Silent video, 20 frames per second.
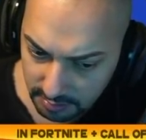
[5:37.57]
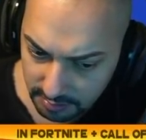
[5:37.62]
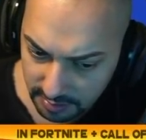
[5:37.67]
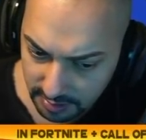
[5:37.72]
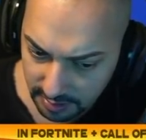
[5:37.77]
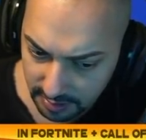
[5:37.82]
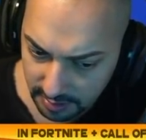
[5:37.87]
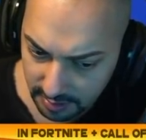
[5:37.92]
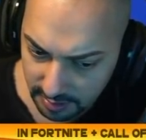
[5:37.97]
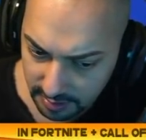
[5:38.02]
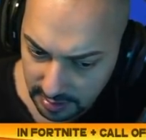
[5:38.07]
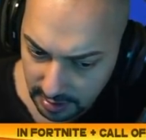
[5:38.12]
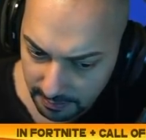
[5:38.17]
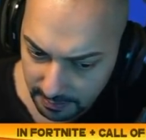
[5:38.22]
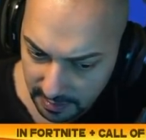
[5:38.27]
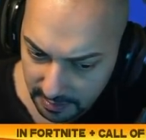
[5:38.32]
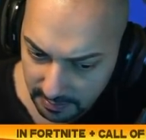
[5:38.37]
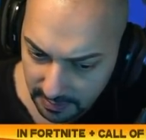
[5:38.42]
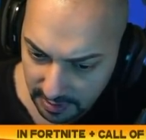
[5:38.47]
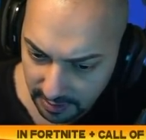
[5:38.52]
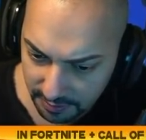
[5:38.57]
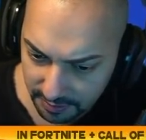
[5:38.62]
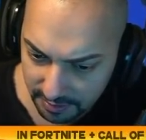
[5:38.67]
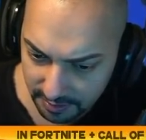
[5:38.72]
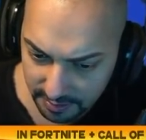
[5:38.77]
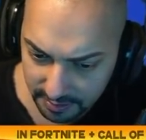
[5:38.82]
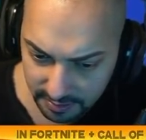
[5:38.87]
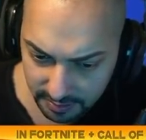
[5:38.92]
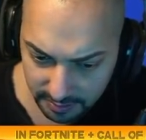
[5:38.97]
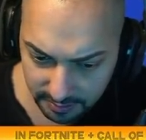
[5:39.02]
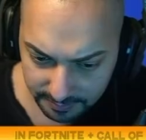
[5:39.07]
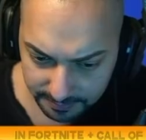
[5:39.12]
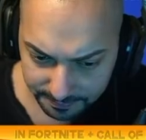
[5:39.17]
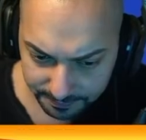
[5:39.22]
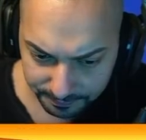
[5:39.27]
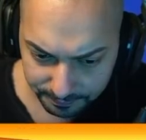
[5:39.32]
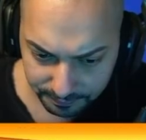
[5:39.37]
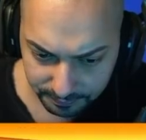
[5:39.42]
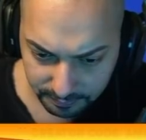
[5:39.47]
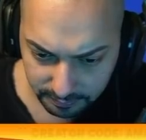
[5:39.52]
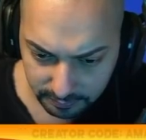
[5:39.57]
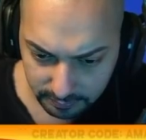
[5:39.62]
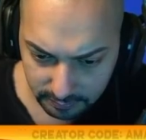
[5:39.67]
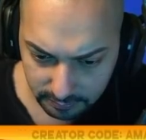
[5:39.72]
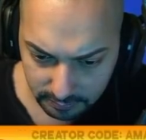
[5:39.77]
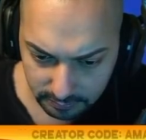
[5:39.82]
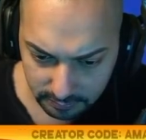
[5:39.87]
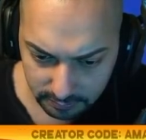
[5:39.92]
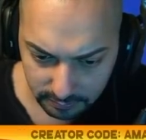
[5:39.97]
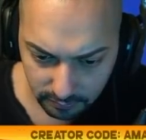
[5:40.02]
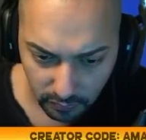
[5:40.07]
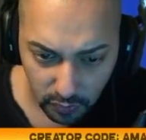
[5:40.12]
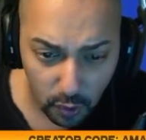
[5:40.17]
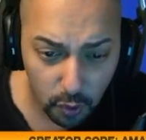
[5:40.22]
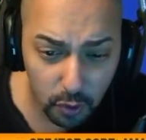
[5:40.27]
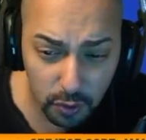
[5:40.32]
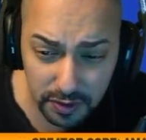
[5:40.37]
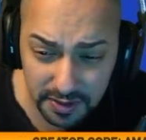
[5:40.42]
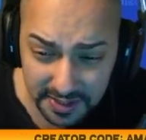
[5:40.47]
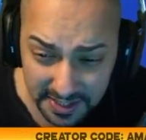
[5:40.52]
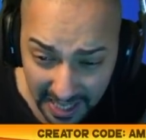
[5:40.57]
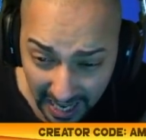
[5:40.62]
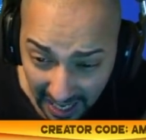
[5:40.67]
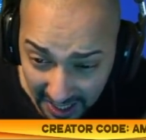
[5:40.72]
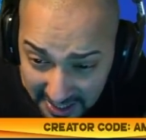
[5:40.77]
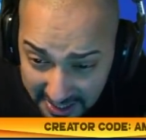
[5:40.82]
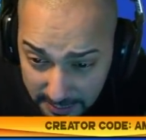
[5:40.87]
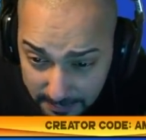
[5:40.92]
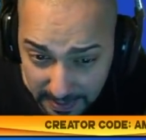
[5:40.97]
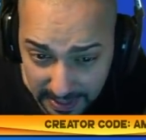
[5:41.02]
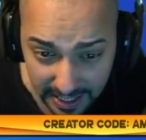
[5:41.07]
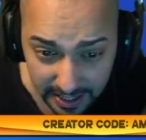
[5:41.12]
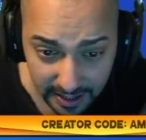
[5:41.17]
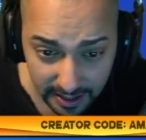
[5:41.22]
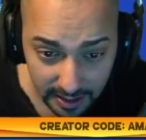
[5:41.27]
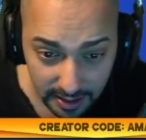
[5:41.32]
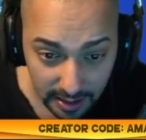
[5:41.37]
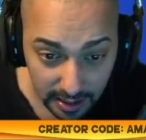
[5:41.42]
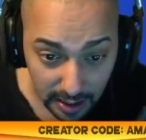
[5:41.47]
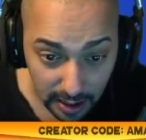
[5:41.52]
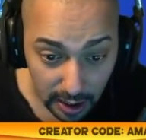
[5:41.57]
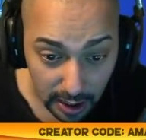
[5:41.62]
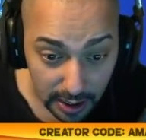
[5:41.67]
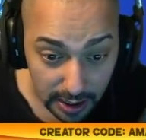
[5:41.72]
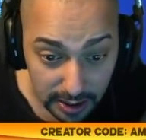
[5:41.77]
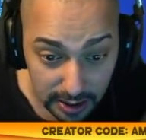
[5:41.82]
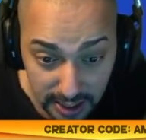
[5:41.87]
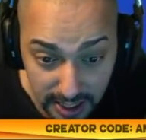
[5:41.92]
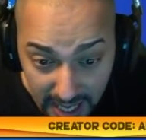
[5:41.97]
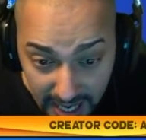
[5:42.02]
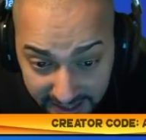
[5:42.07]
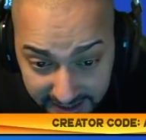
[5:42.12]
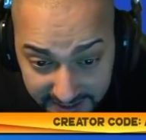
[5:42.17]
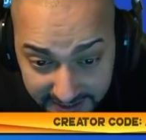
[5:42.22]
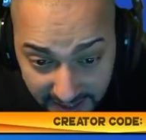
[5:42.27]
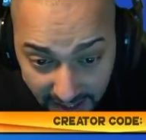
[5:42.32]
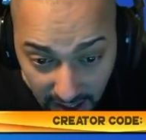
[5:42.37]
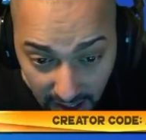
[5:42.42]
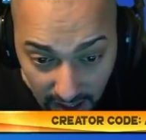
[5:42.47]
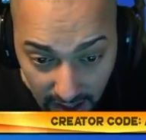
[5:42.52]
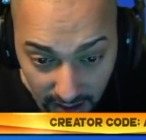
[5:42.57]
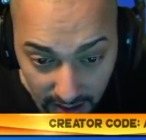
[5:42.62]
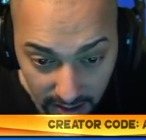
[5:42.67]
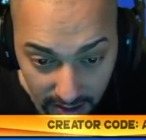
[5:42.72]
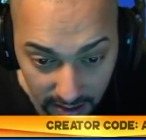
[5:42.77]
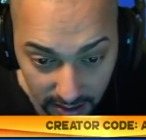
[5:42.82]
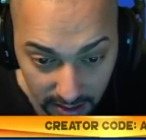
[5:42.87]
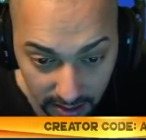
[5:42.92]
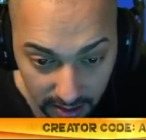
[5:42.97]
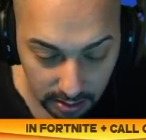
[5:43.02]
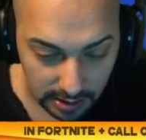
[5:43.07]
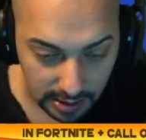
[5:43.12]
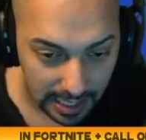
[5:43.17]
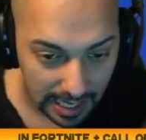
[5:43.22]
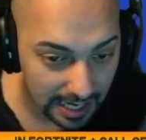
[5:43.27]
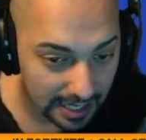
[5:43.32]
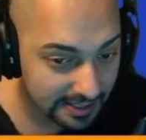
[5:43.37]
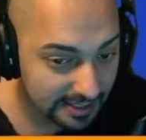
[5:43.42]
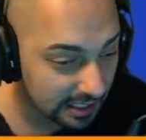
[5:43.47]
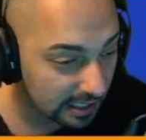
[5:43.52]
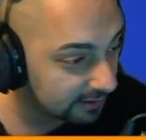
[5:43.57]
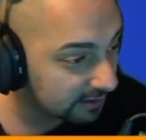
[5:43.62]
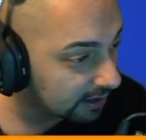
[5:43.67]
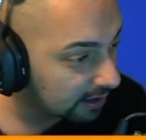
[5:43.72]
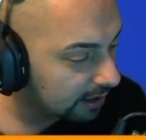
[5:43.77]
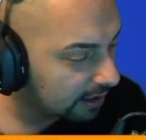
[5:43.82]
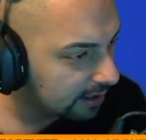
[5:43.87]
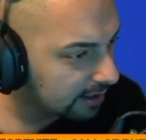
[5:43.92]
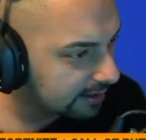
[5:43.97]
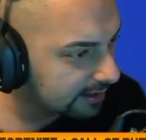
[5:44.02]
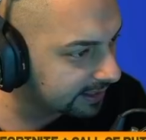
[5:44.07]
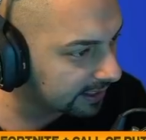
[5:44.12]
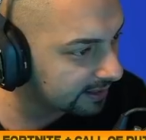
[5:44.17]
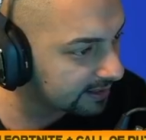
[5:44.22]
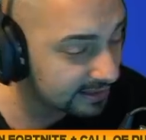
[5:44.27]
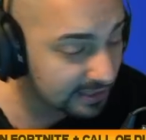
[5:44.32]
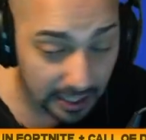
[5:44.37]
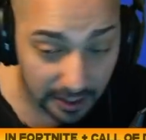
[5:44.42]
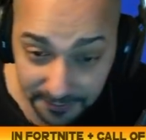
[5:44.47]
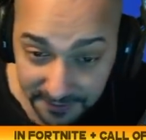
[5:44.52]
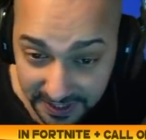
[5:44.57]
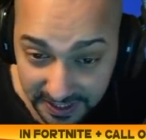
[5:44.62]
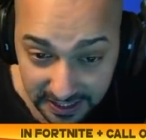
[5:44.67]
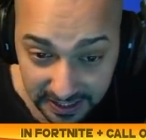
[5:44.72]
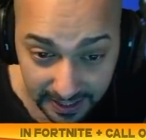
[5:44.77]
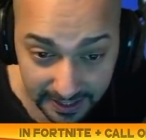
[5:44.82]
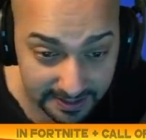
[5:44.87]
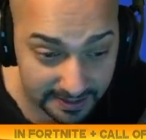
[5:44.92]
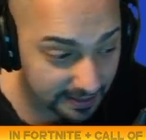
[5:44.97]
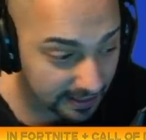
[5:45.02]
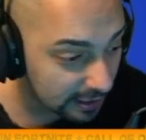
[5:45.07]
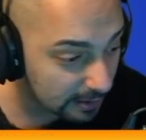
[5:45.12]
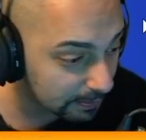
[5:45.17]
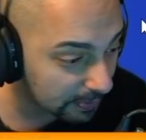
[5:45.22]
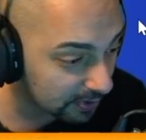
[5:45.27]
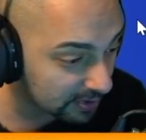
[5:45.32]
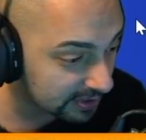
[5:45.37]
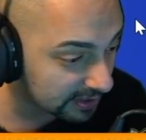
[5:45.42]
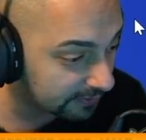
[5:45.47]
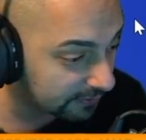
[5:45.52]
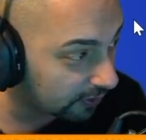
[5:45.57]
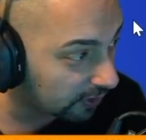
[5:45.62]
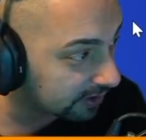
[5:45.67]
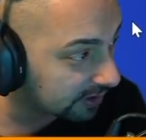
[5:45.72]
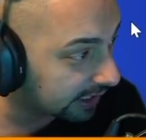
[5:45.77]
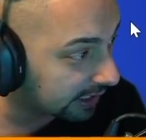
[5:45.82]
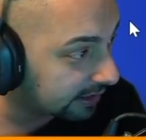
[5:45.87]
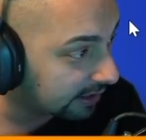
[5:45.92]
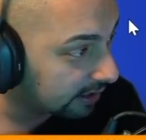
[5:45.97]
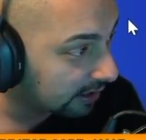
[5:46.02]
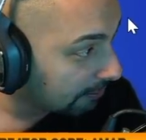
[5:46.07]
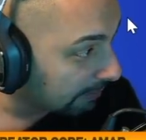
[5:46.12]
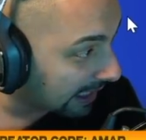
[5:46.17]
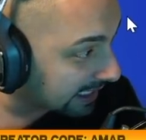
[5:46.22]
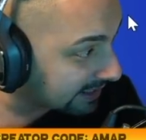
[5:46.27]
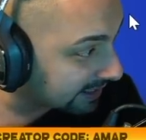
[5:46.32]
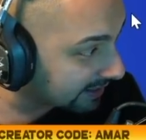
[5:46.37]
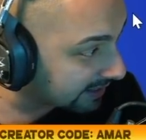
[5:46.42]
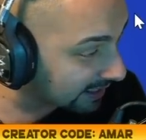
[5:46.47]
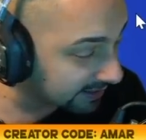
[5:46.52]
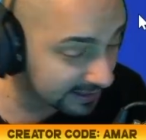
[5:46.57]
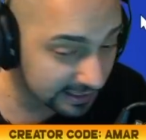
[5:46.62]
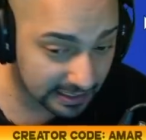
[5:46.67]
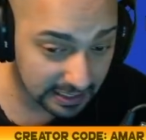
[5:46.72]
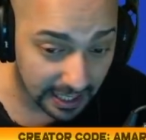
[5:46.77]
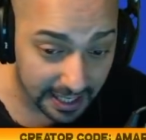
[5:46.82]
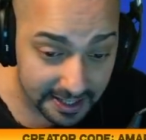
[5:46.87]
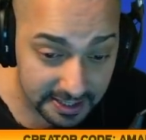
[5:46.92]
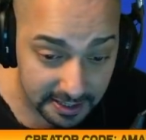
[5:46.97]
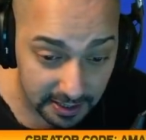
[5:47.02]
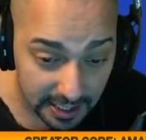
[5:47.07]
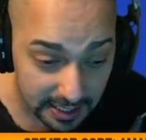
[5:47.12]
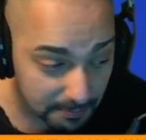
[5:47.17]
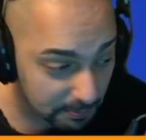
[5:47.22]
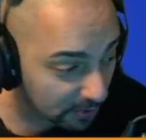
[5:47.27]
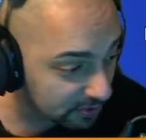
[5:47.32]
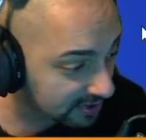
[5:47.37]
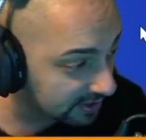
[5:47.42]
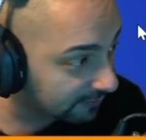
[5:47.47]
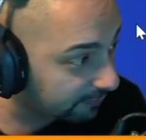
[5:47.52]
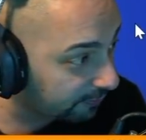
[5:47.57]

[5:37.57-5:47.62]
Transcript: Den kann man mal ausrüsten. Und ein Anime. Lexa. Ey, die hat, die hat safe die kleinste Hitbox in Fortnite. Meint ihr, die hat die kleinste Hitbox in